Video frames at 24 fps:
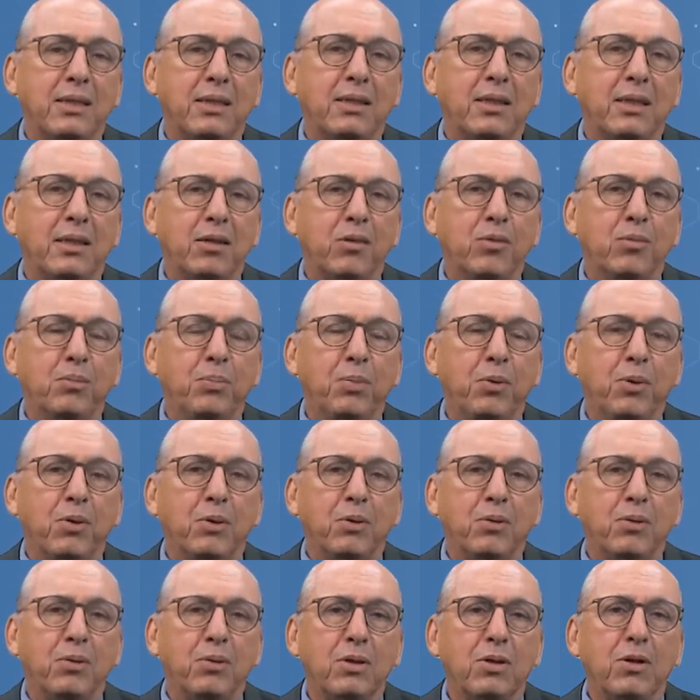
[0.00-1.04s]
daqui um
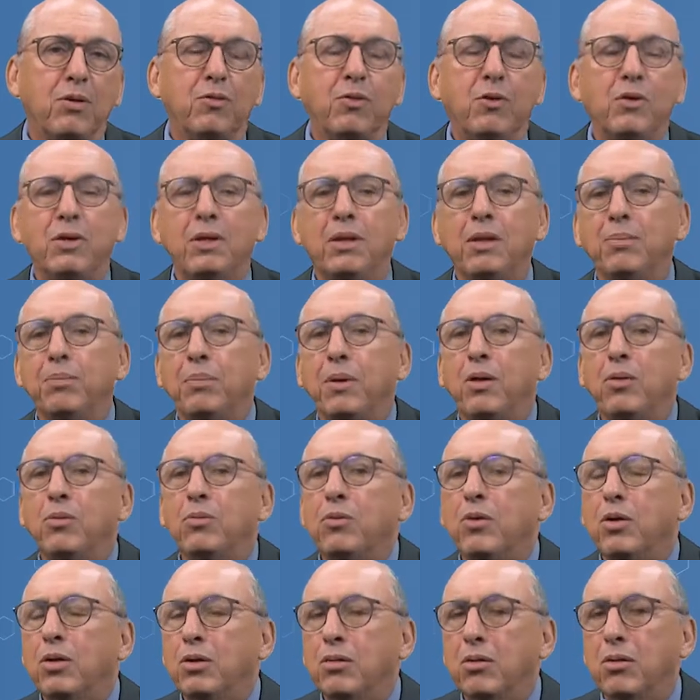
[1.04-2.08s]
pouco e vou ir para um
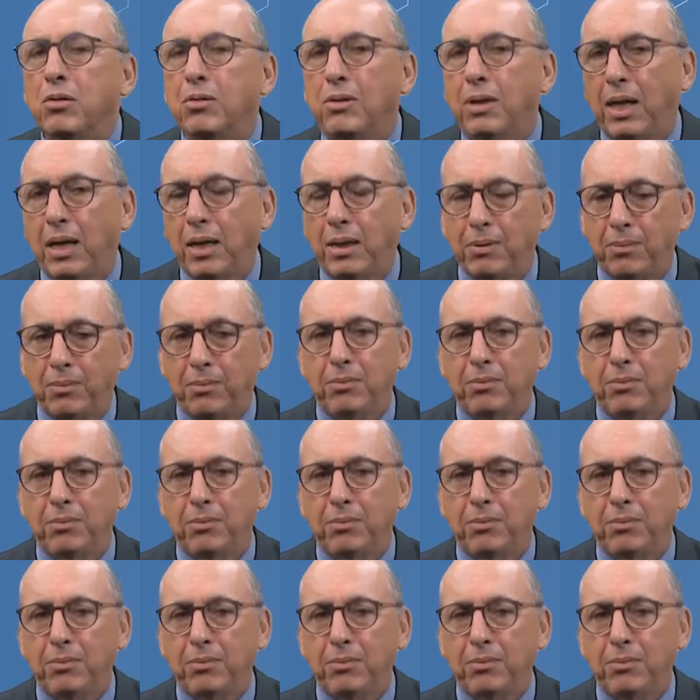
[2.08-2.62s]
outro lugar.